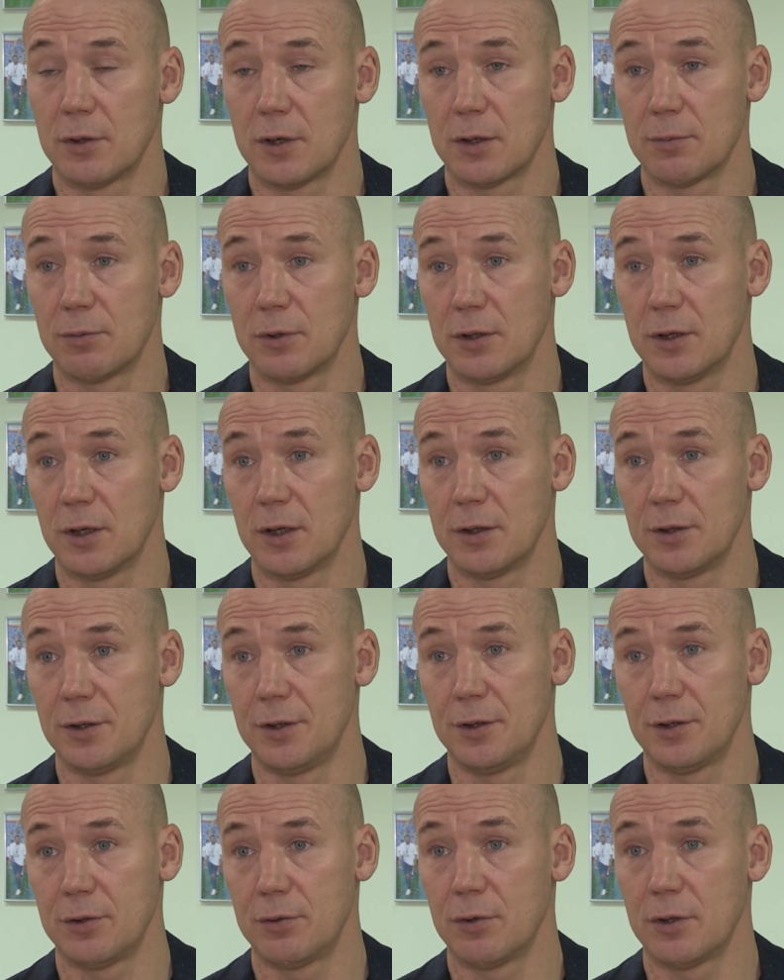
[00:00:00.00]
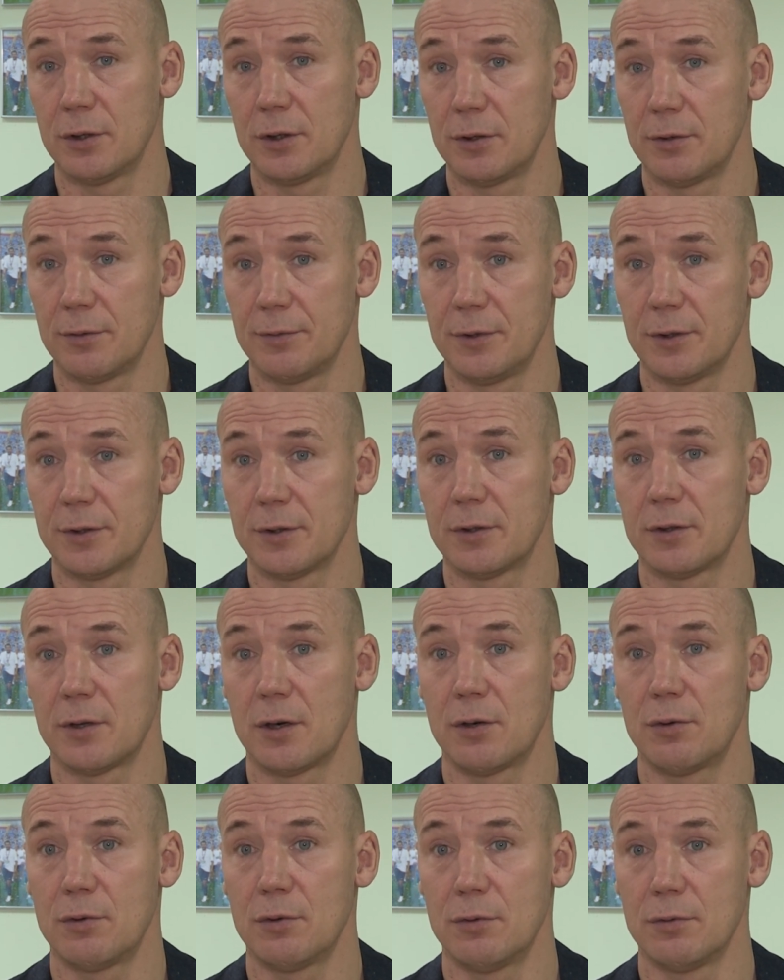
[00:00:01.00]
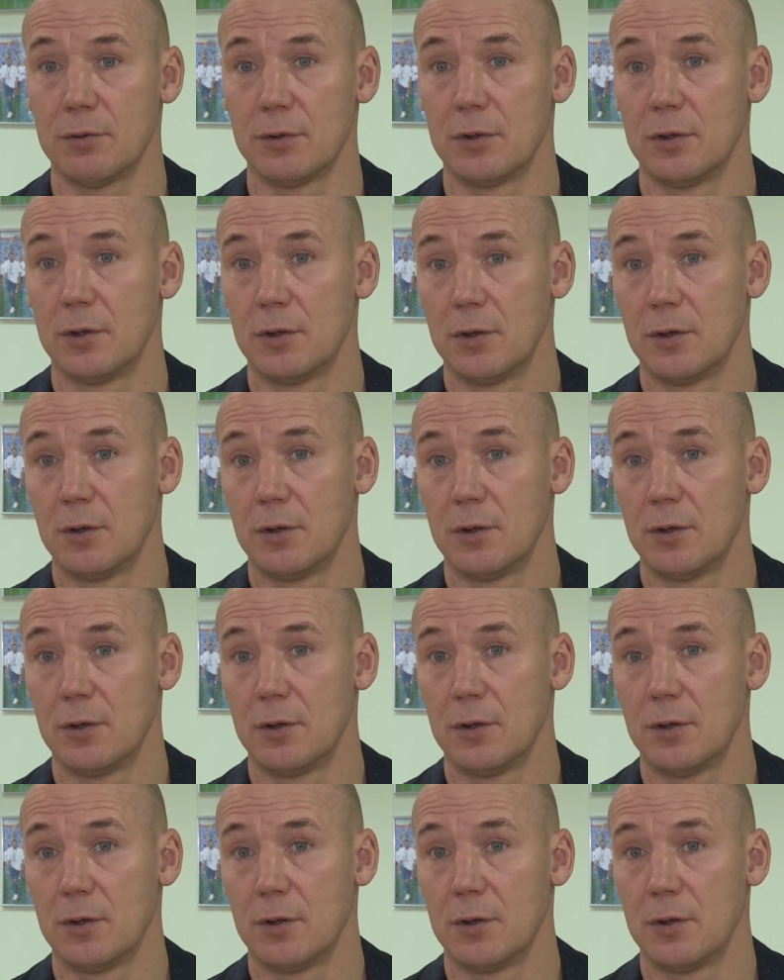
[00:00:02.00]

как бы, да, и никто от этого не застрахован.